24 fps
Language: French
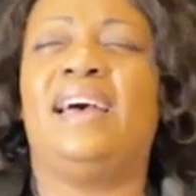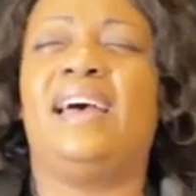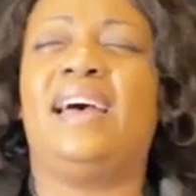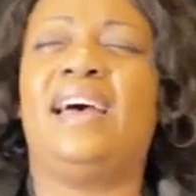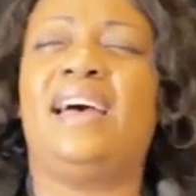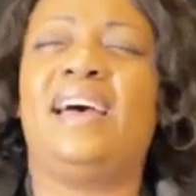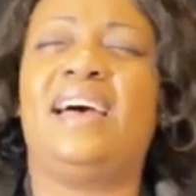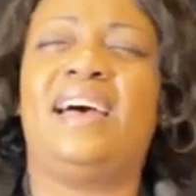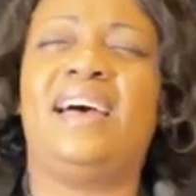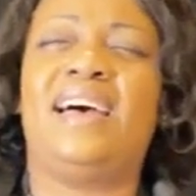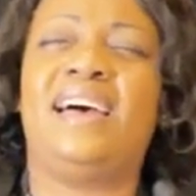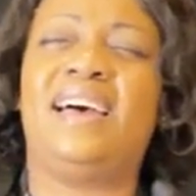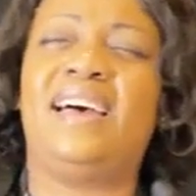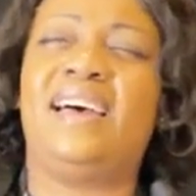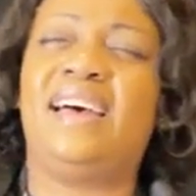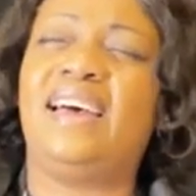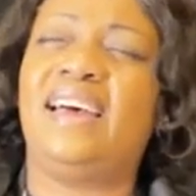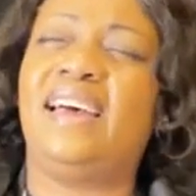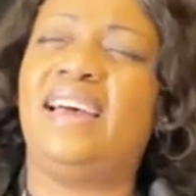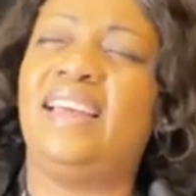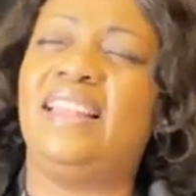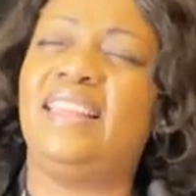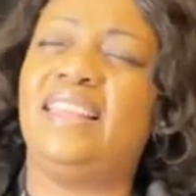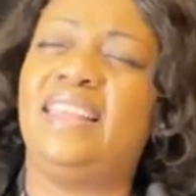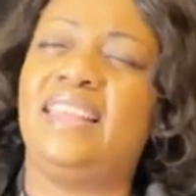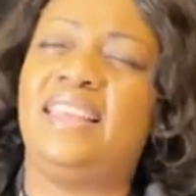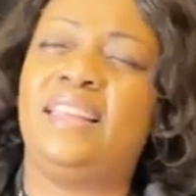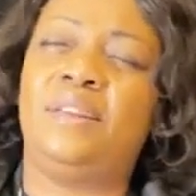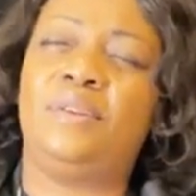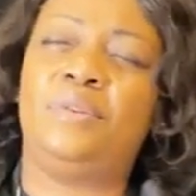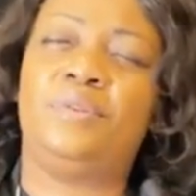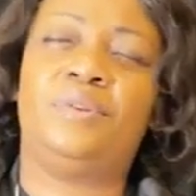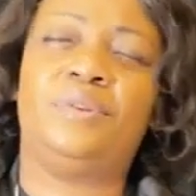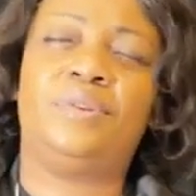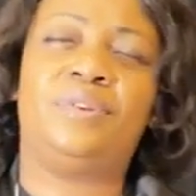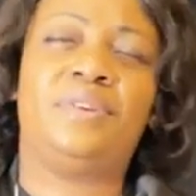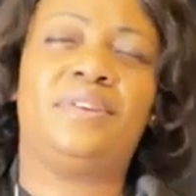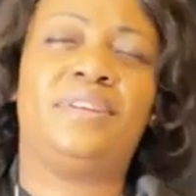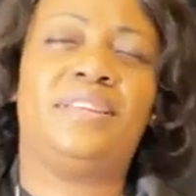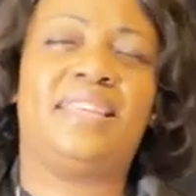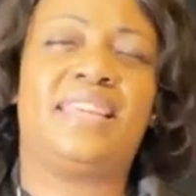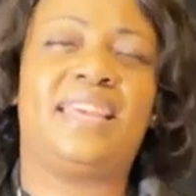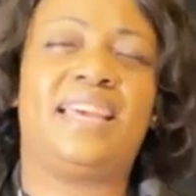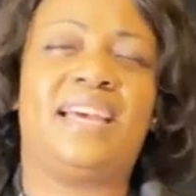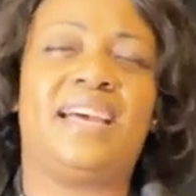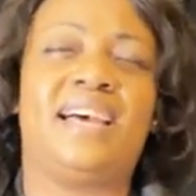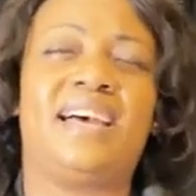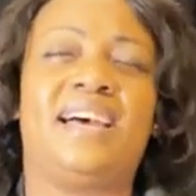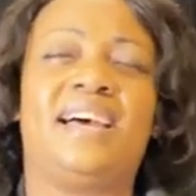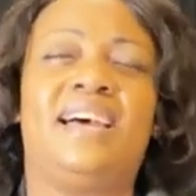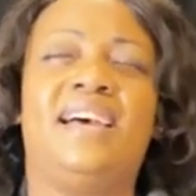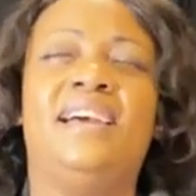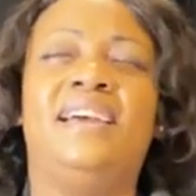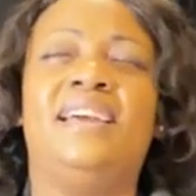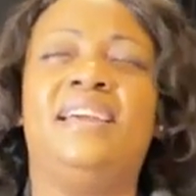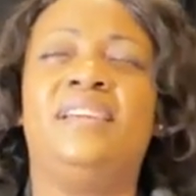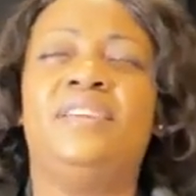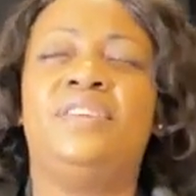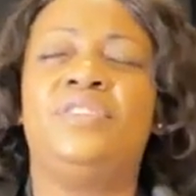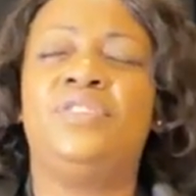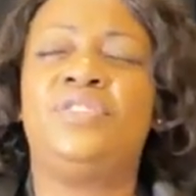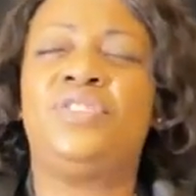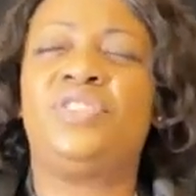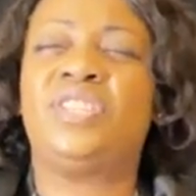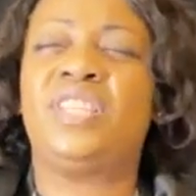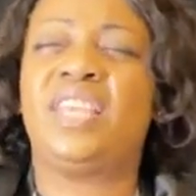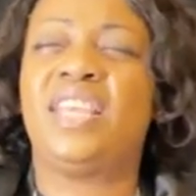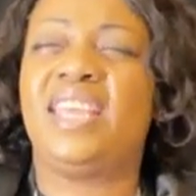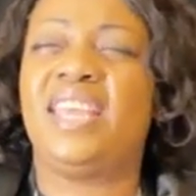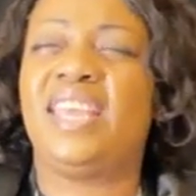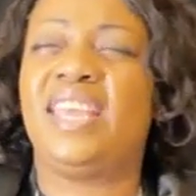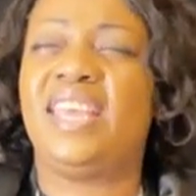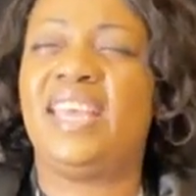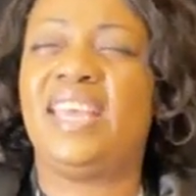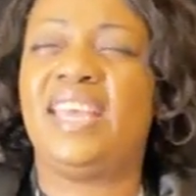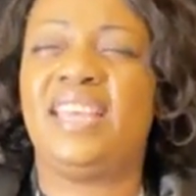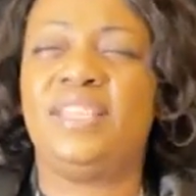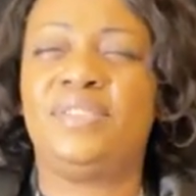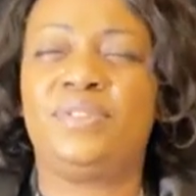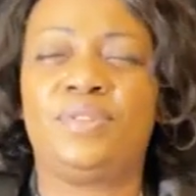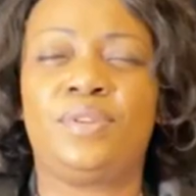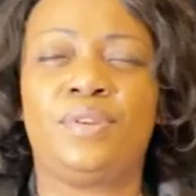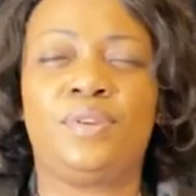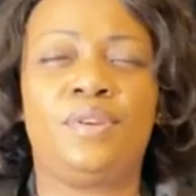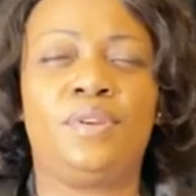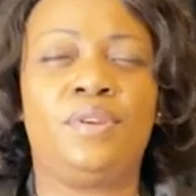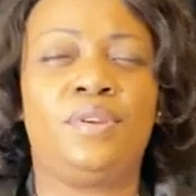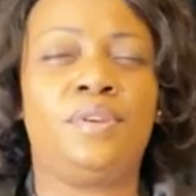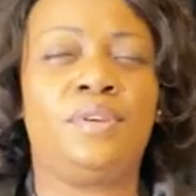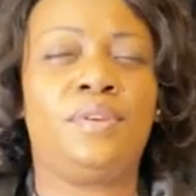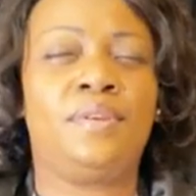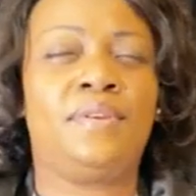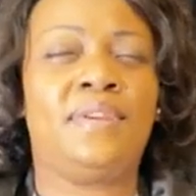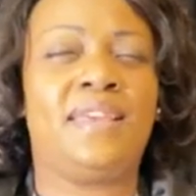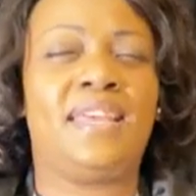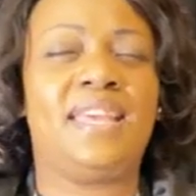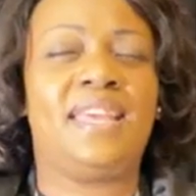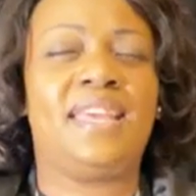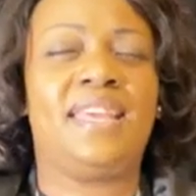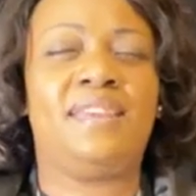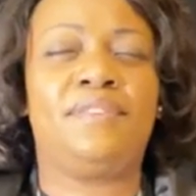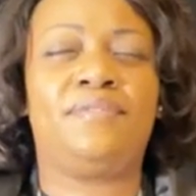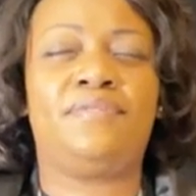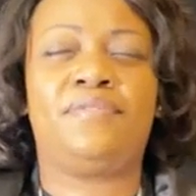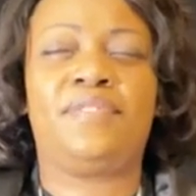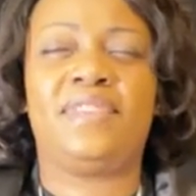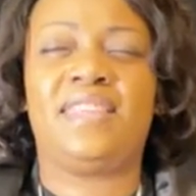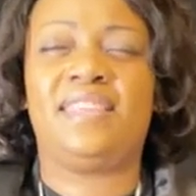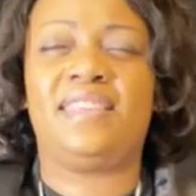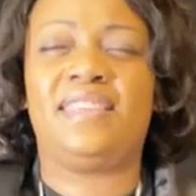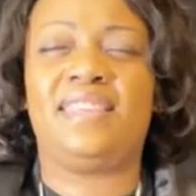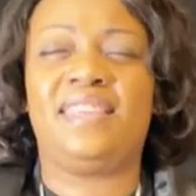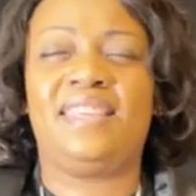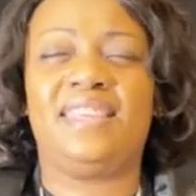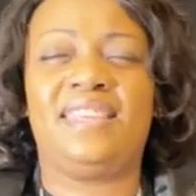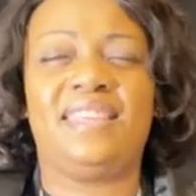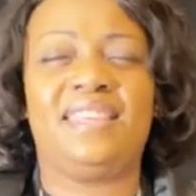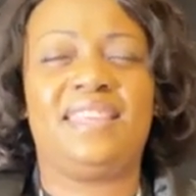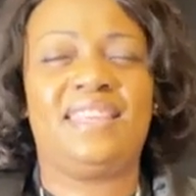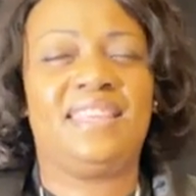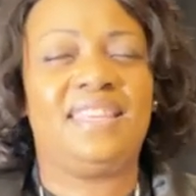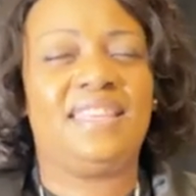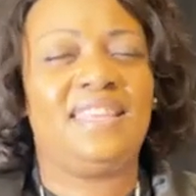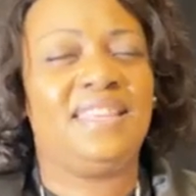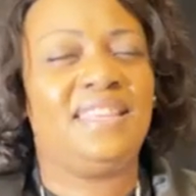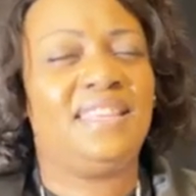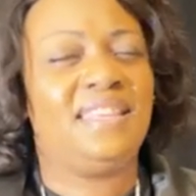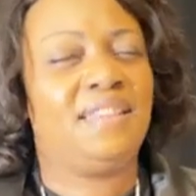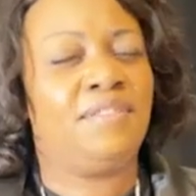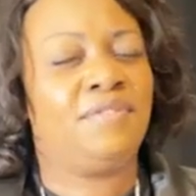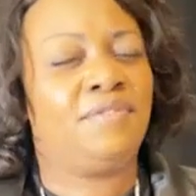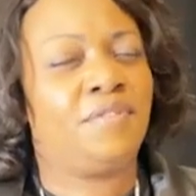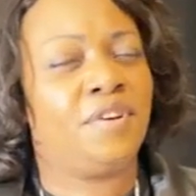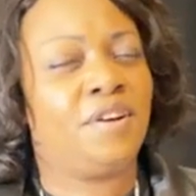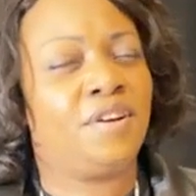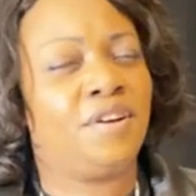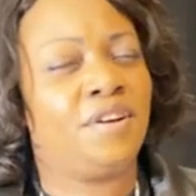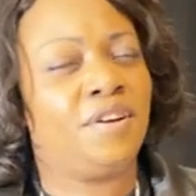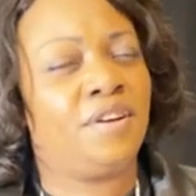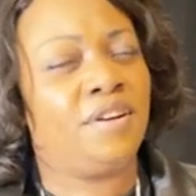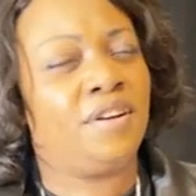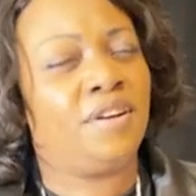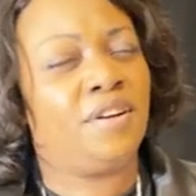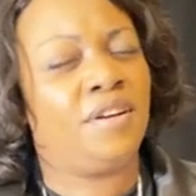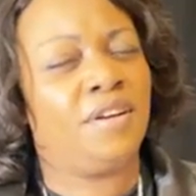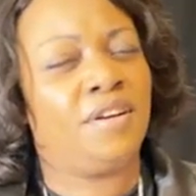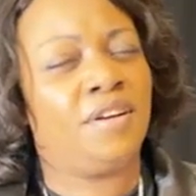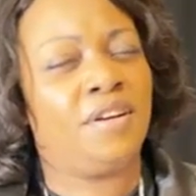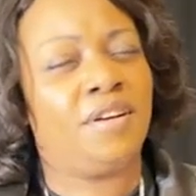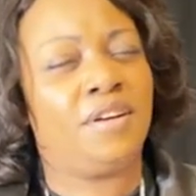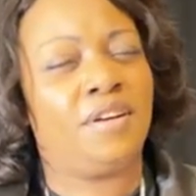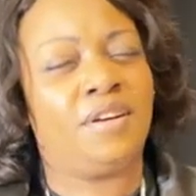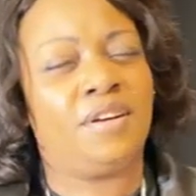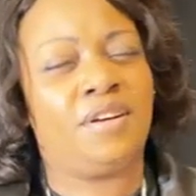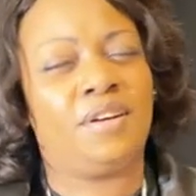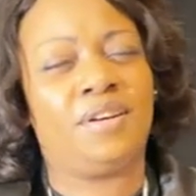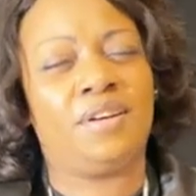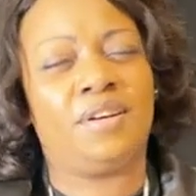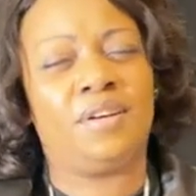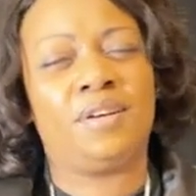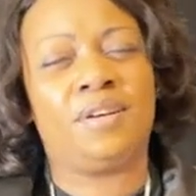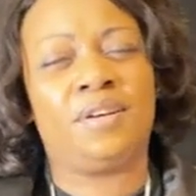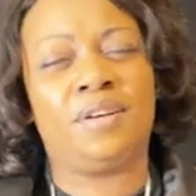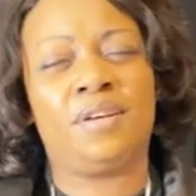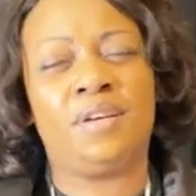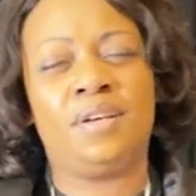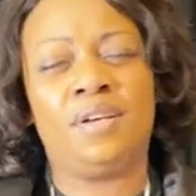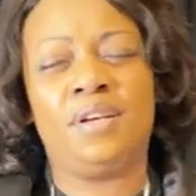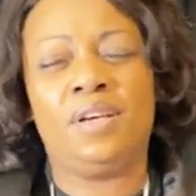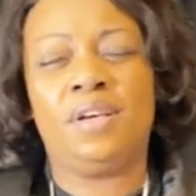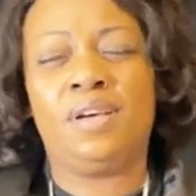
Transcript: Alléluia. Jésus est vivant.